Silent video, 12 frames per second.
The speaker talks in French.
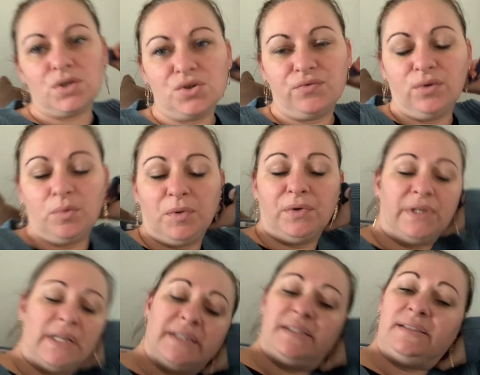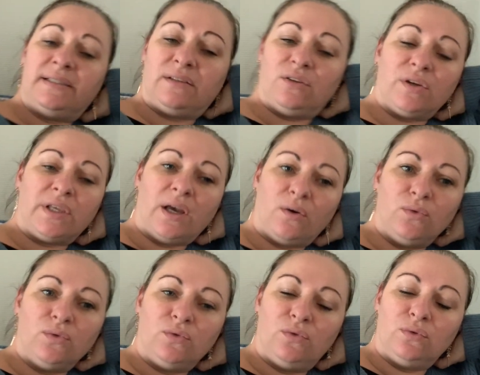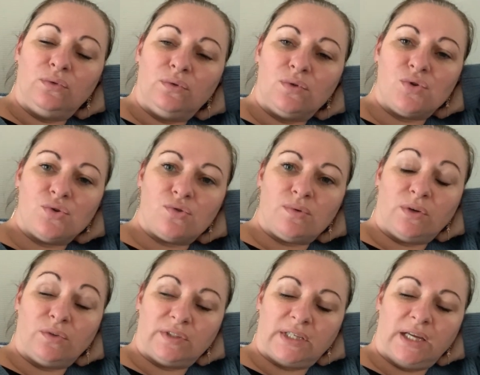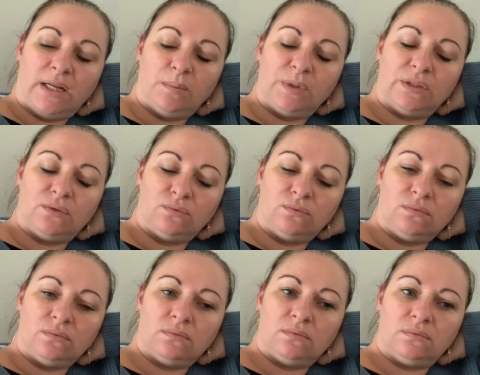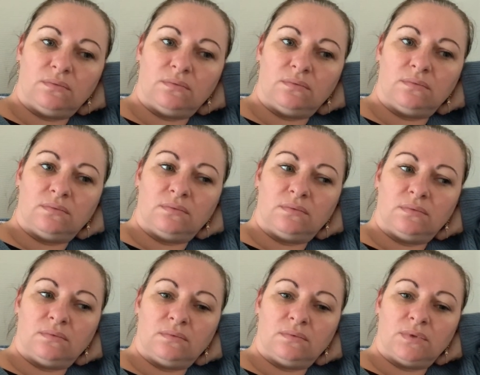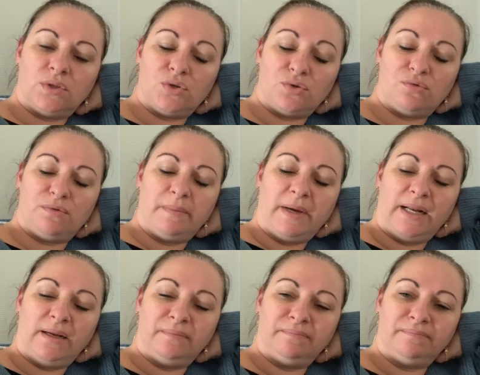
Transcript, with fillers: Je vous reprends, il est 17h42, je suis rentrée à la maison. Je suis mal.